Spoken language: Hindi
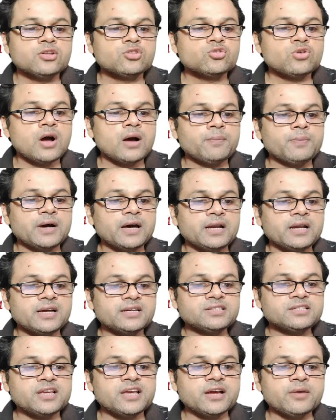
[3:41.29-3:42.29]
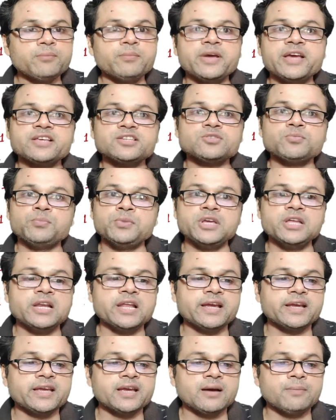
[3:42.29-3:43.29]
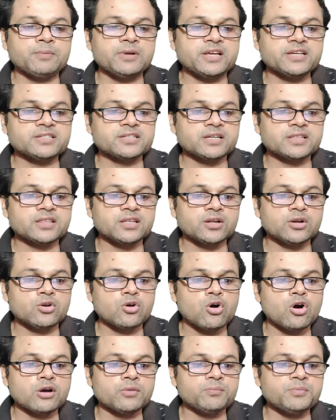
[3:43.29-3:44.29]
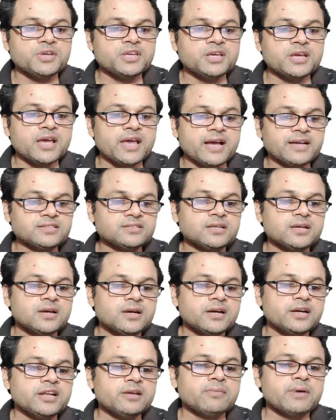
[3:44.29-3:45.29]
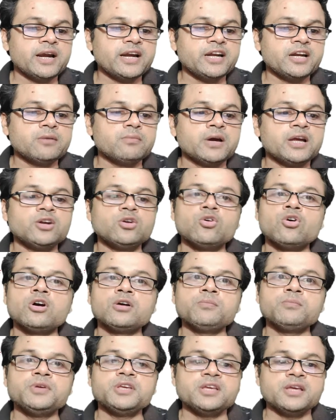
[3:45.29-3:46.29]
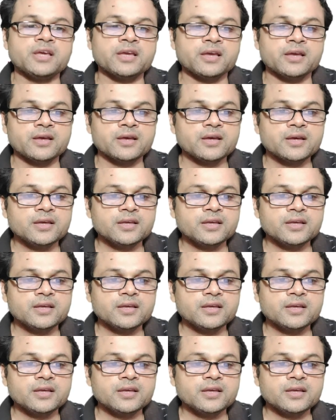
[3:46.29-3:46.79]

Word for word: तो आप अलग से एक बेस बी लेके आप लिख सकते हैं लॉग बी एक्स डिवाइडेड बाई लॉग बी ए